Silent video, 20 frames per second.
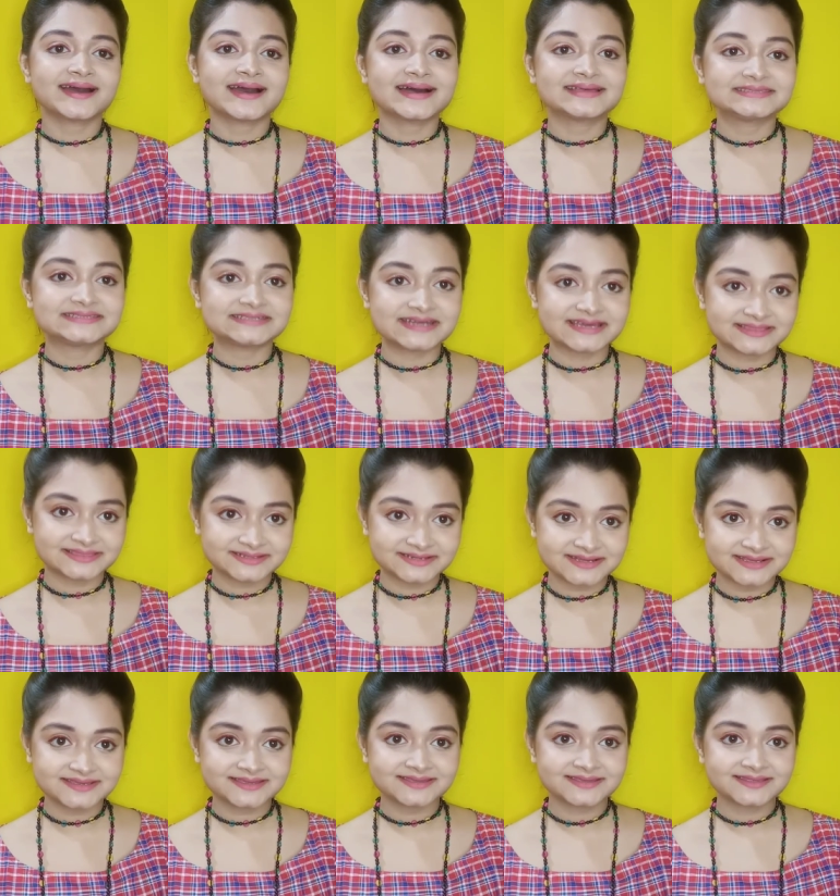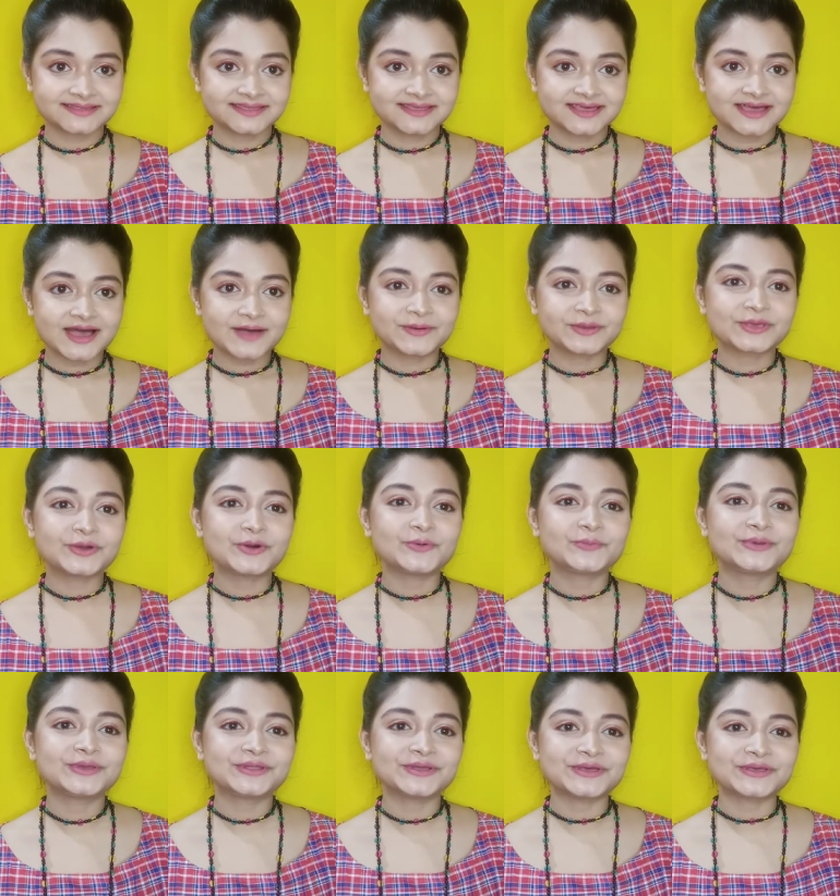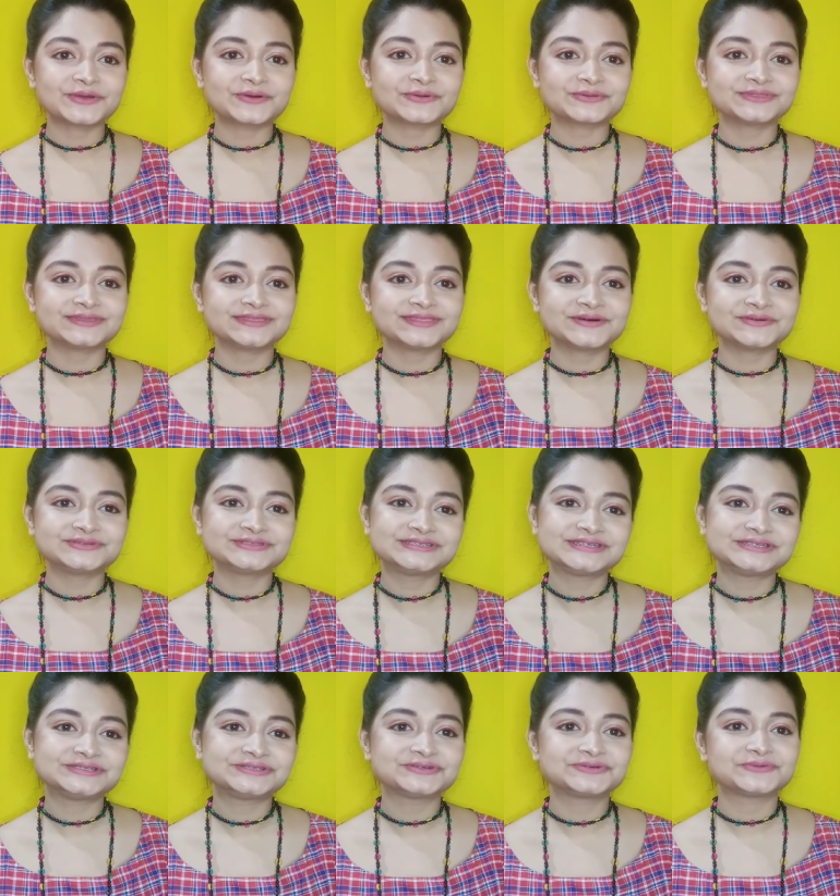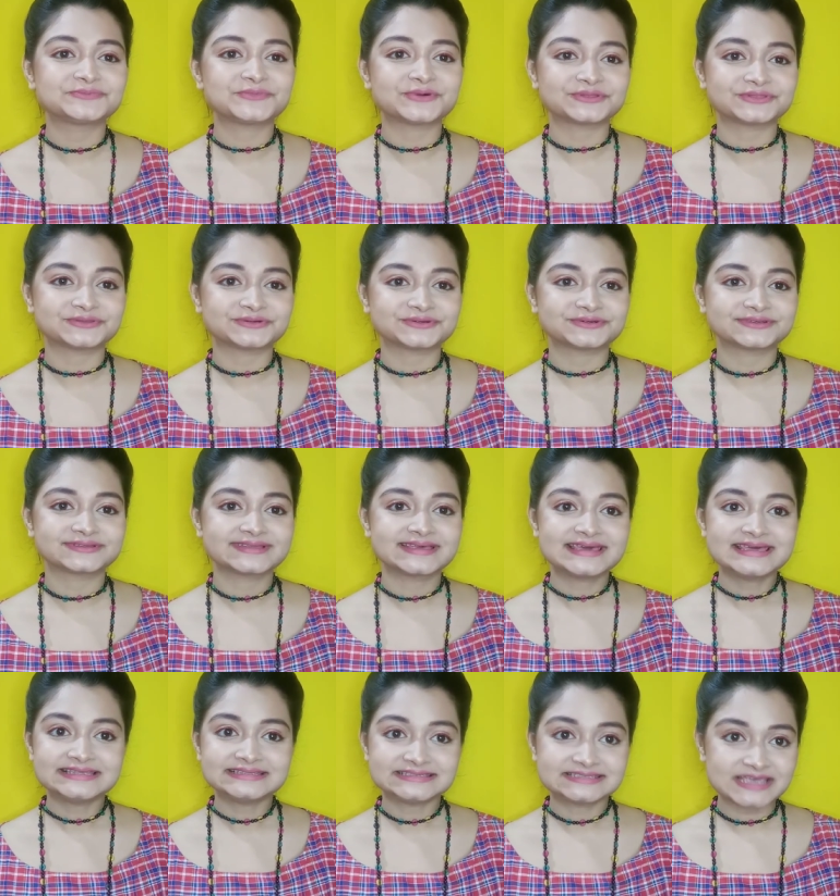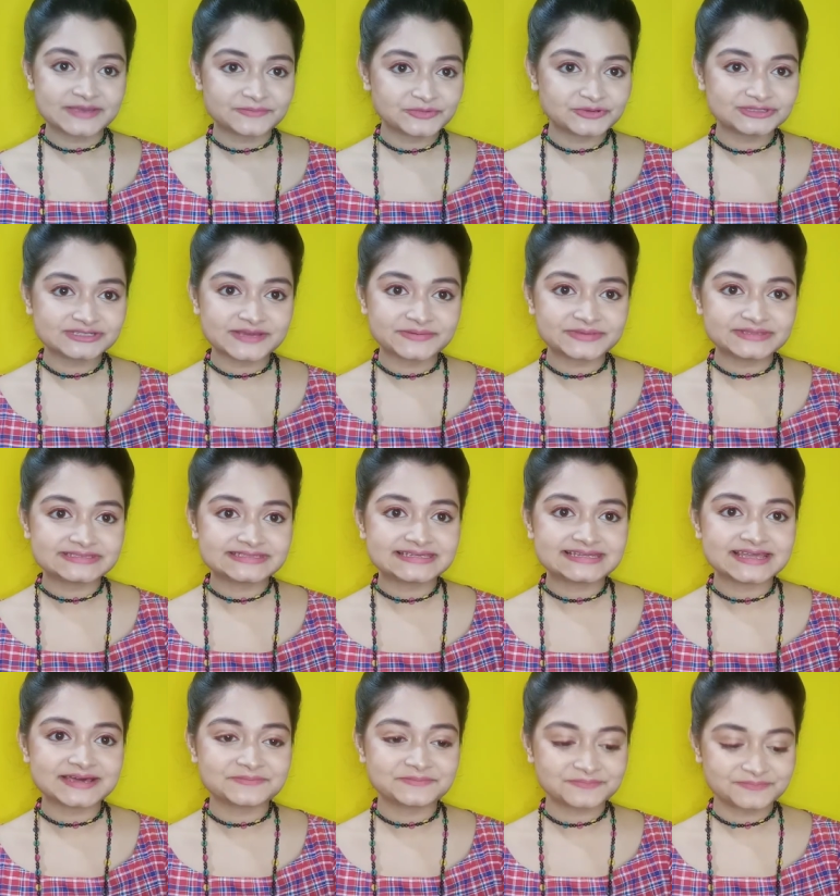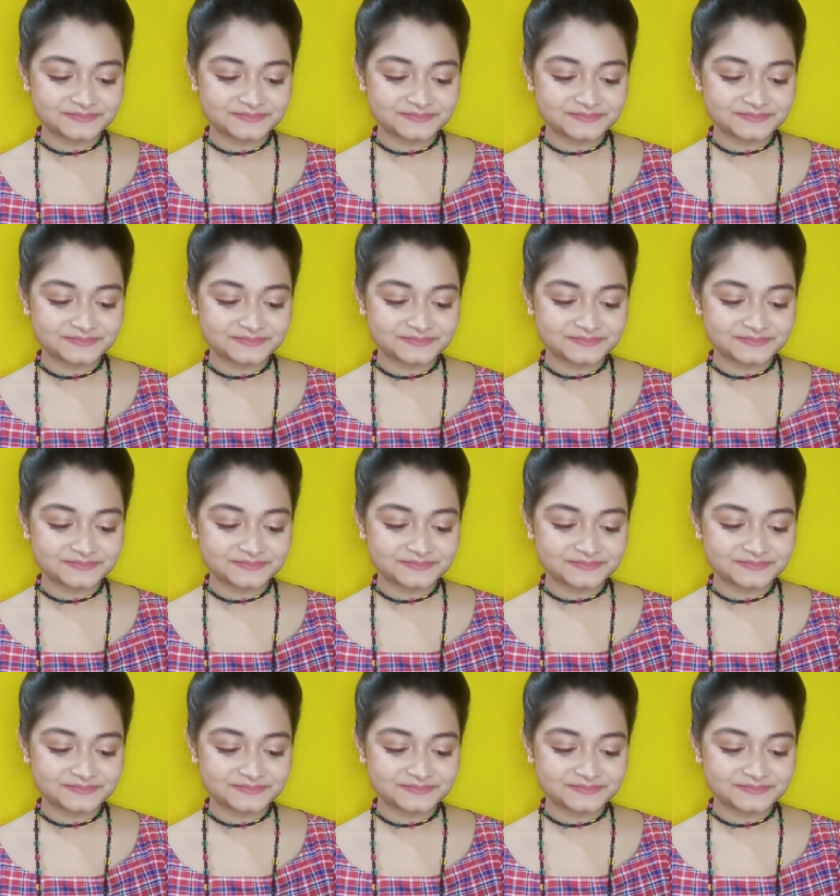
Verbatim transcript: আজ রাত্রে আমাকে অভিনয় করতে দাও শিশুর মতো যেমনটি আমি ছিলাম